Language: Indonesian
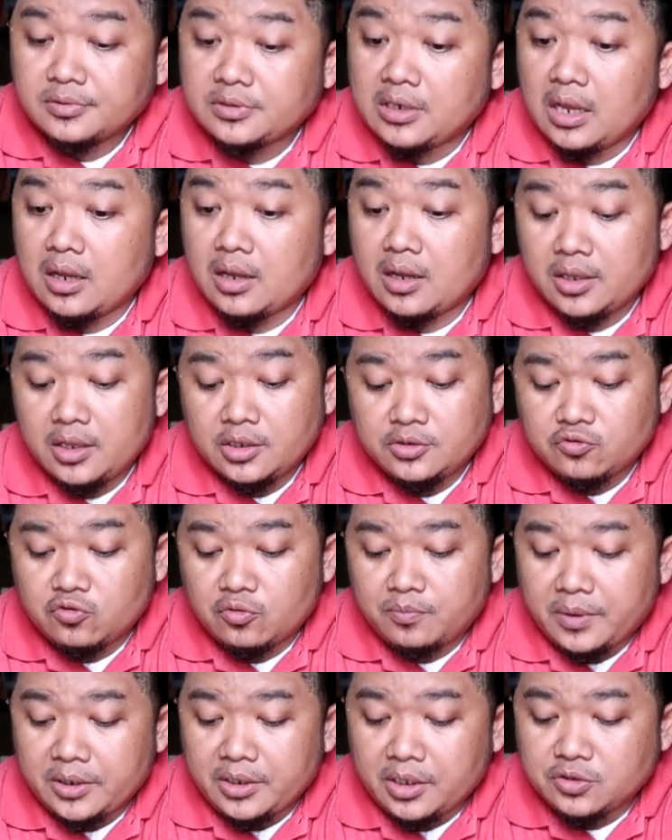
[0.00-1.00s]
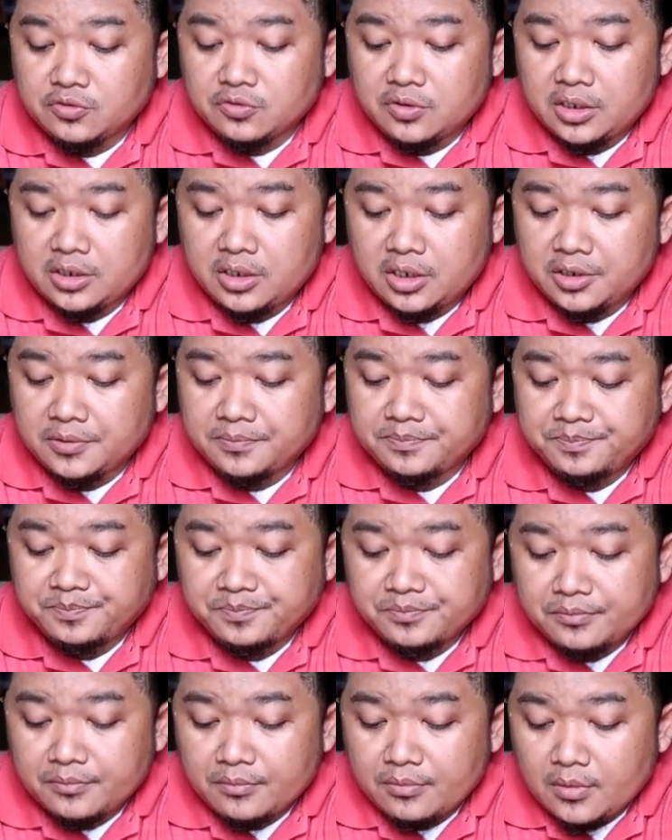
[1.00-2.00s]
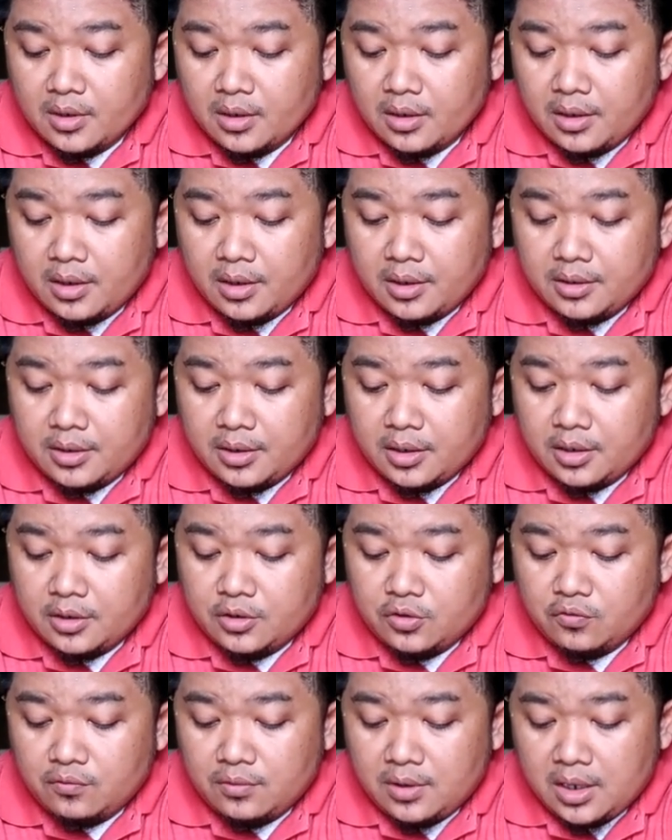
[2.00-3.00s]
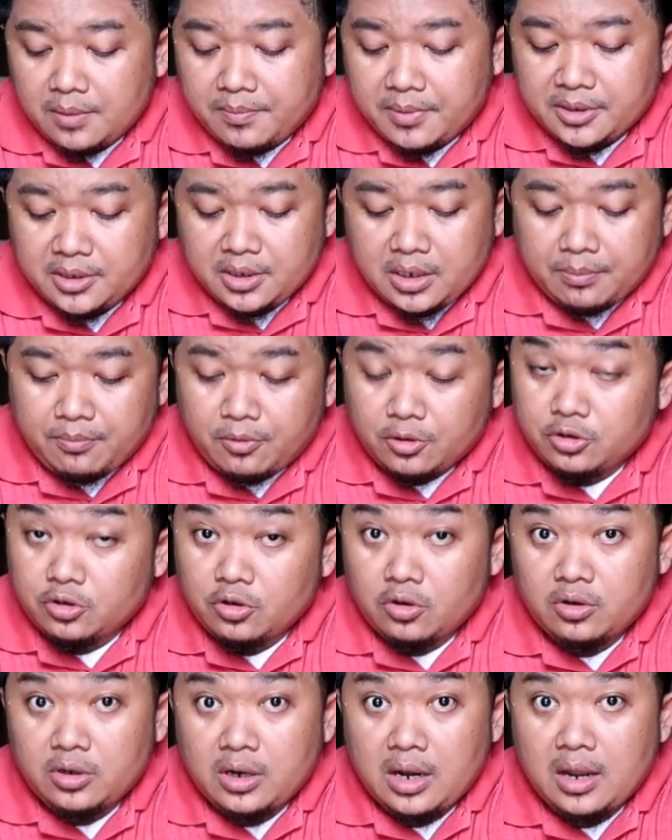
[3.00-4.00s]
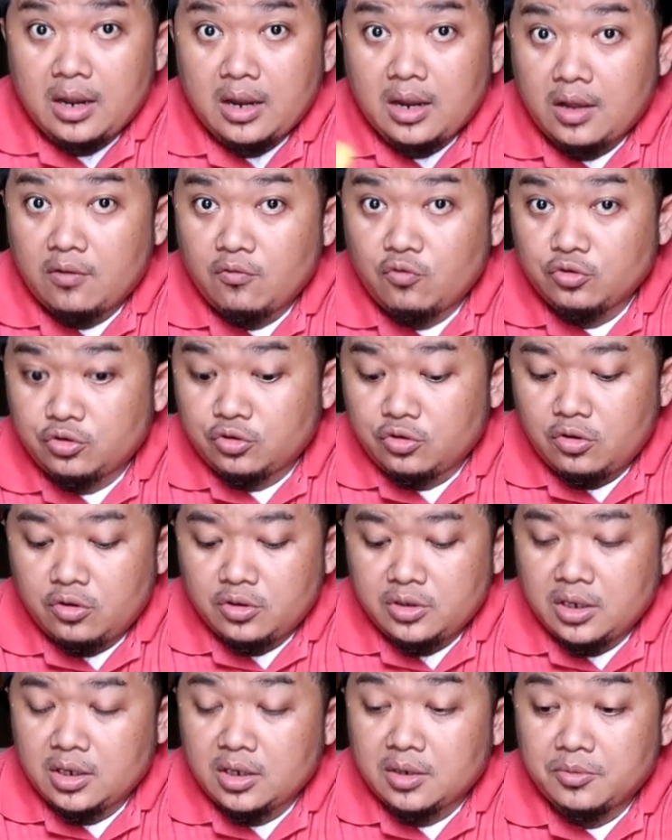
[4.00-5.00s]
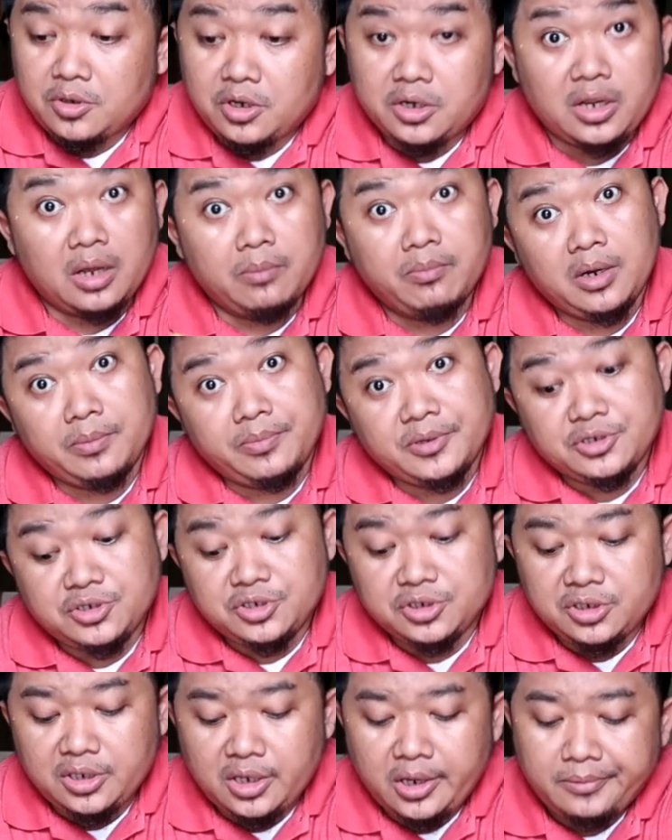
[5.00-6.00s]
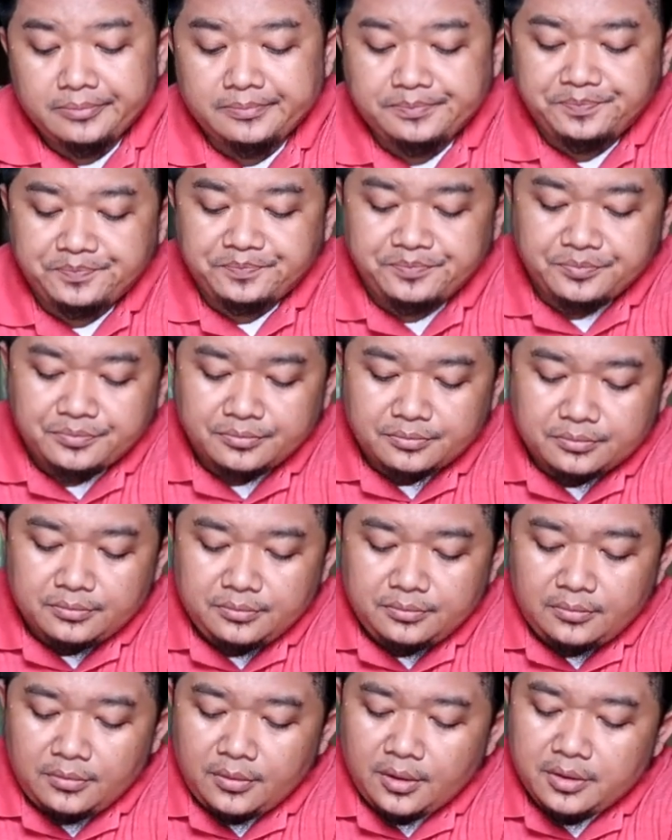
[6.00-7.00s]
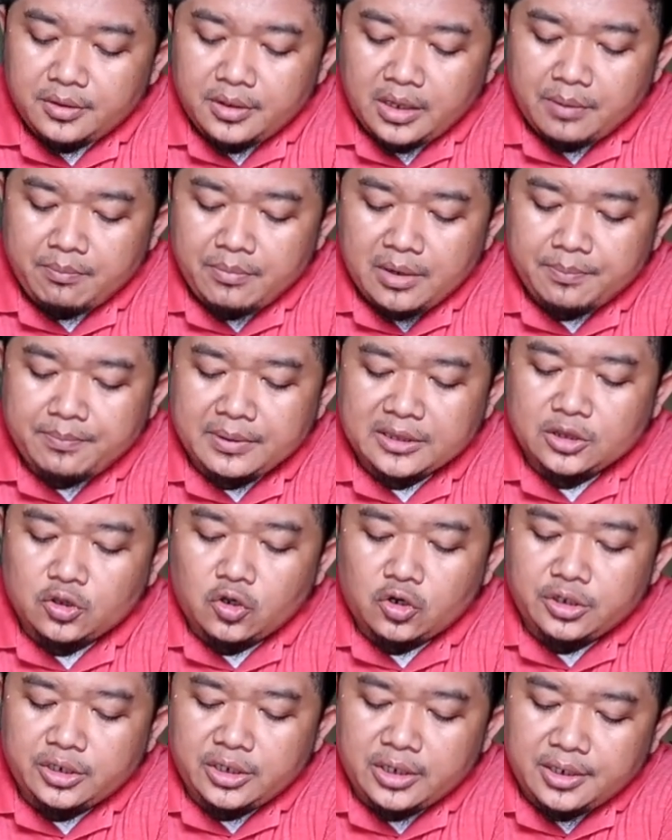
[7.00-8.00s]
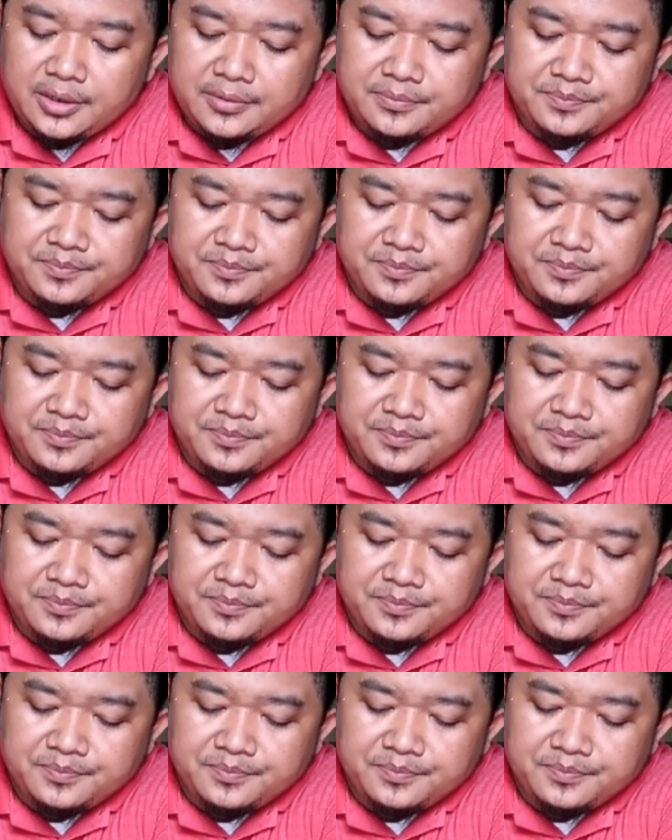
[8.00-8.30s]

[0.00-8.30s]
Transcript: Nangkanya cukup banyak juga tadi. Ada dua apa tiga potong nangka utuh yang kemudian diambil bijinya, diambil betonnya,